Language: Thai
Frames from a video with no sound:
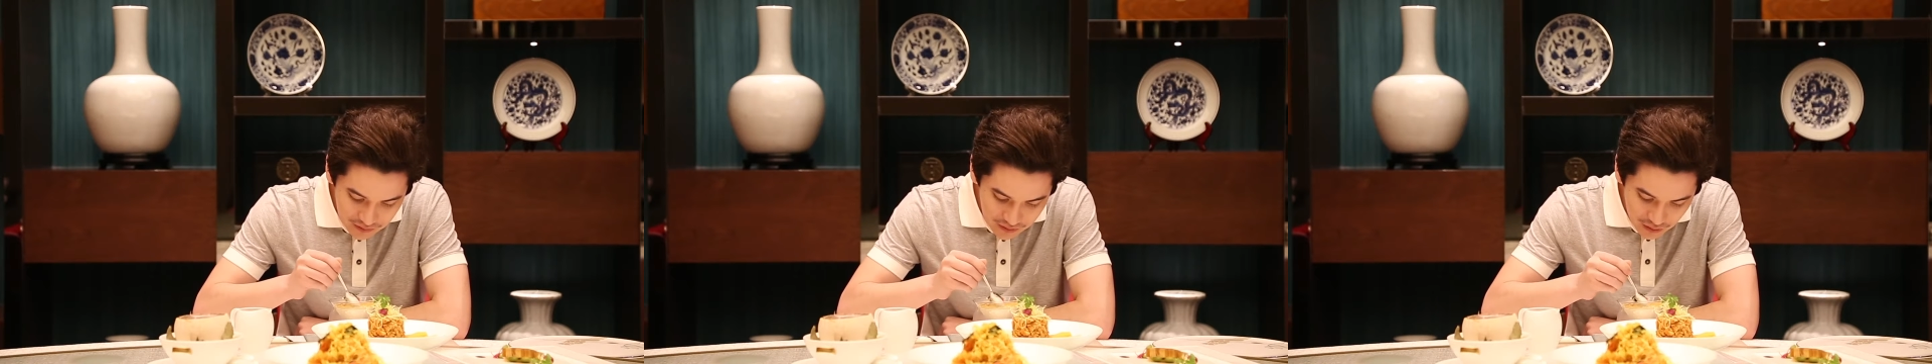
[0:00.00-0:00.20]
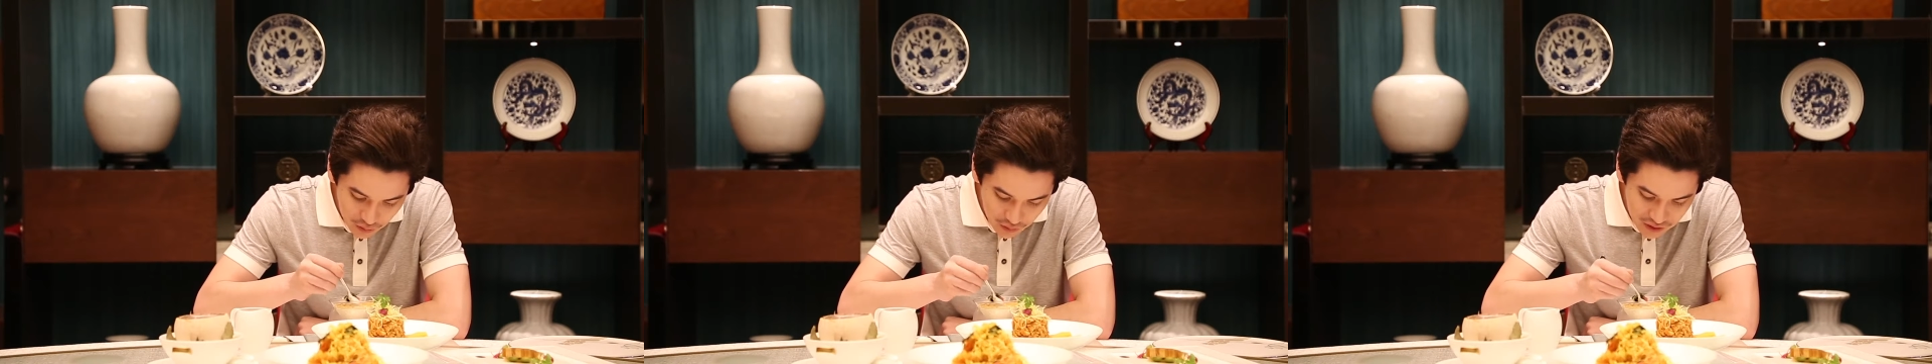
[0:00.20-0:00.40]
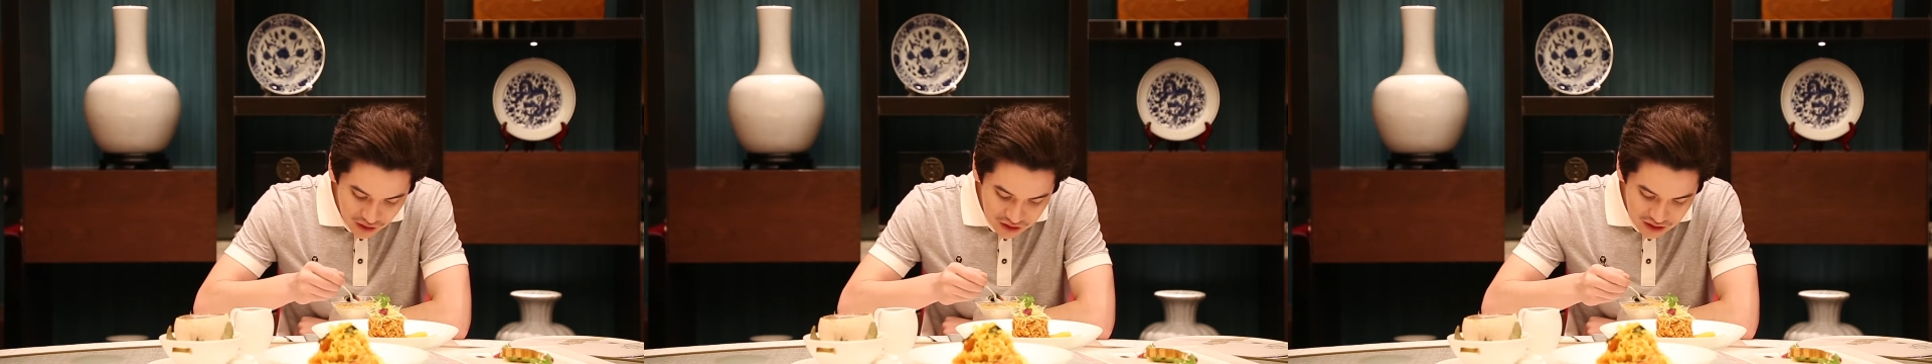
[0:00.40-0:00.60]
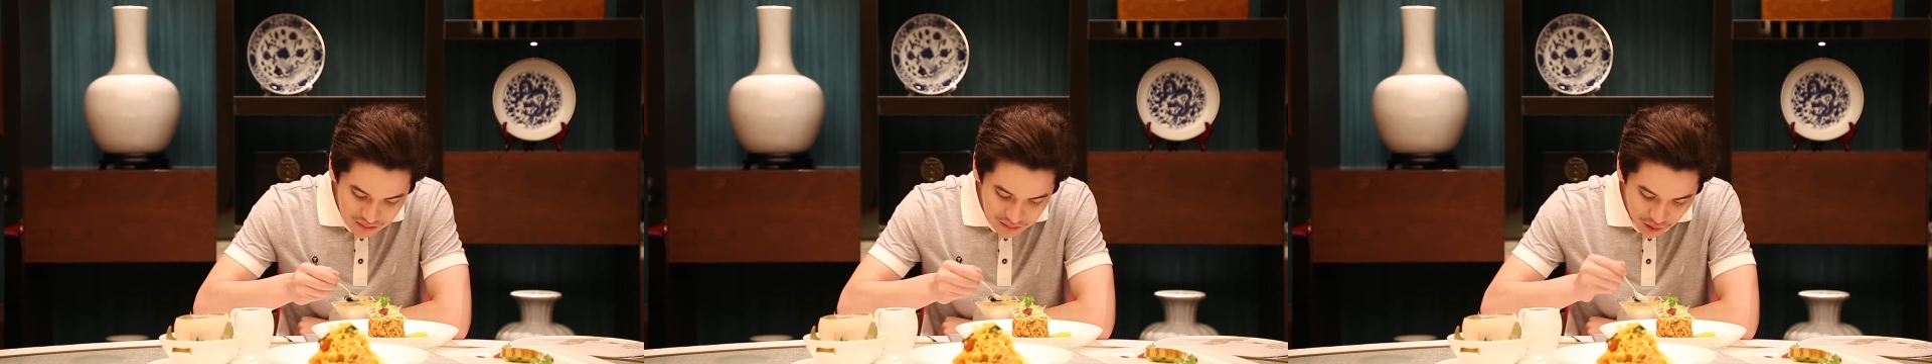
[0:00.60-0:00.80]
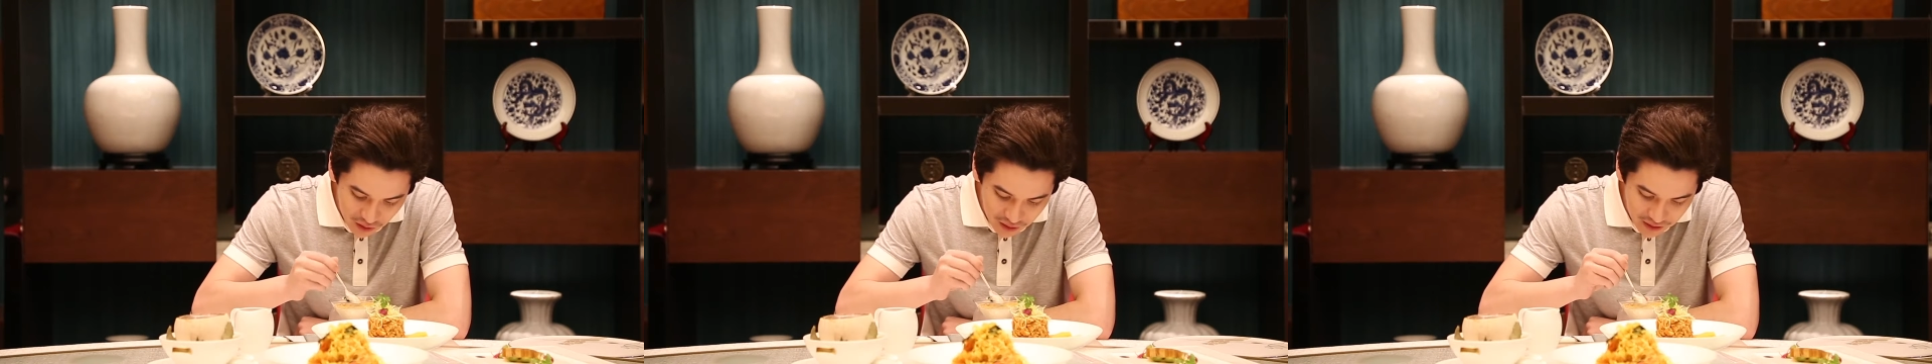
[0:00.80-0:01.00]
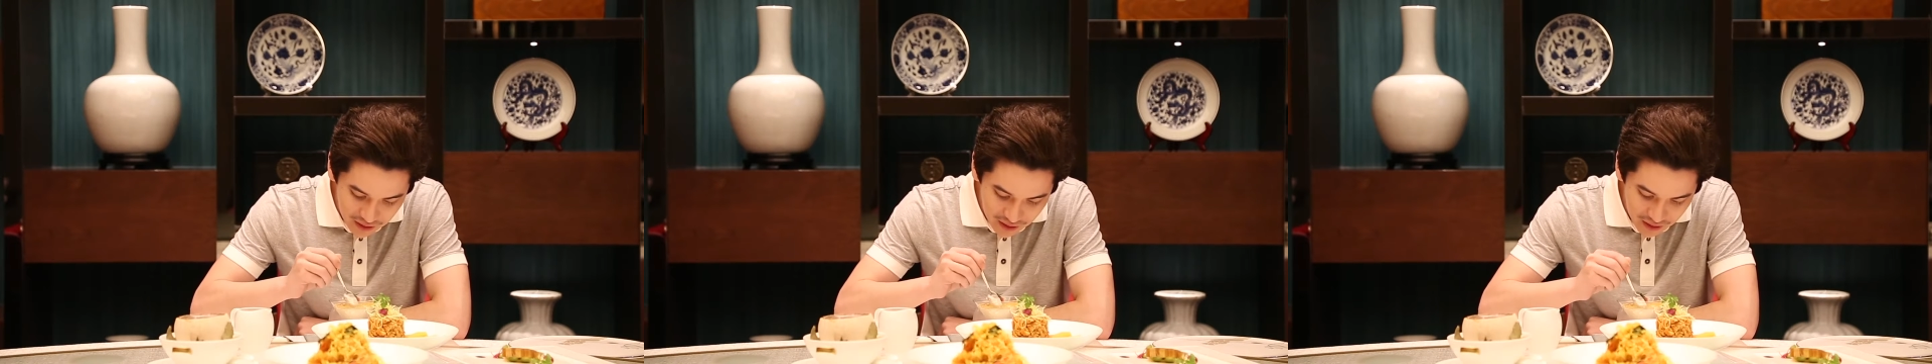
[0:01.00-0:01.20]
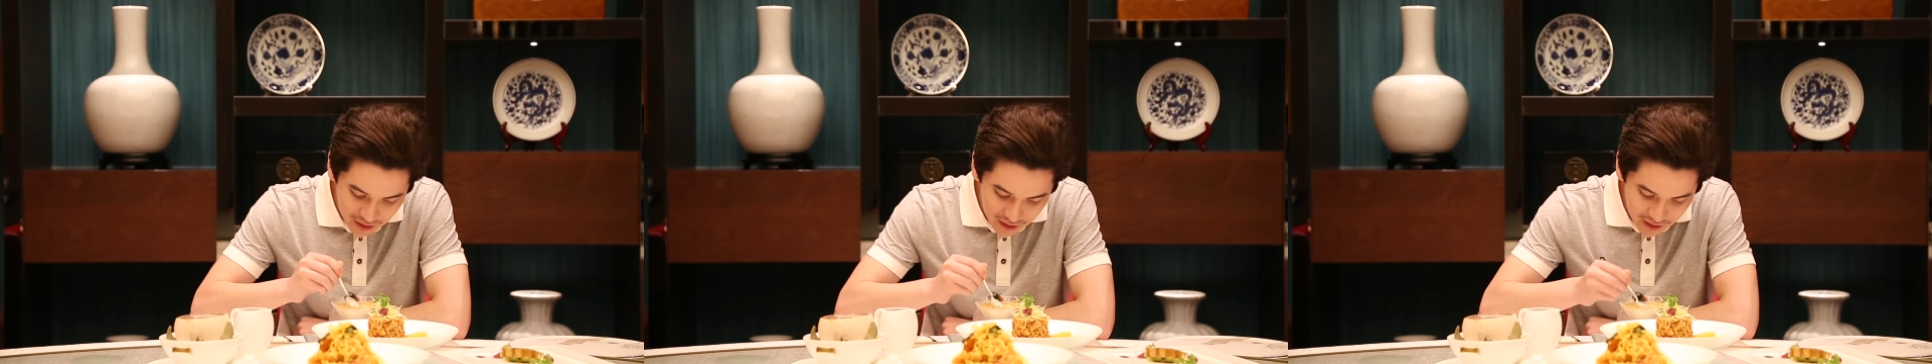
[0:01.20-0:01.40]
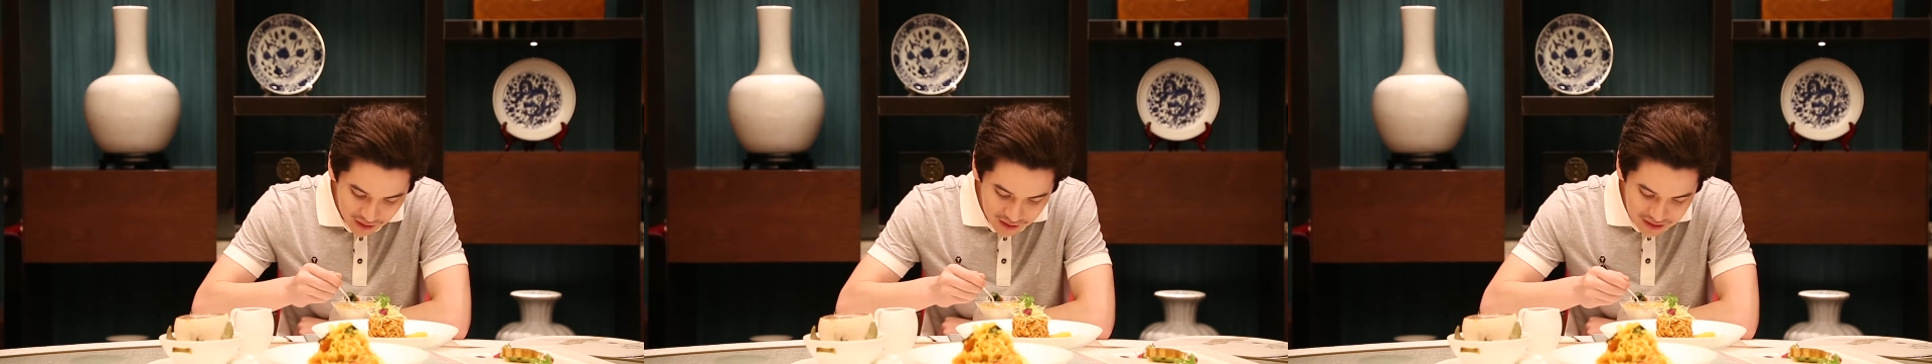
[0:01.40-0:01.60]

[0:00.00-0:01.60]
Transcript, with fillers: เดี๋ยวขออนุญาตชิมก่อนเลยนะฮะ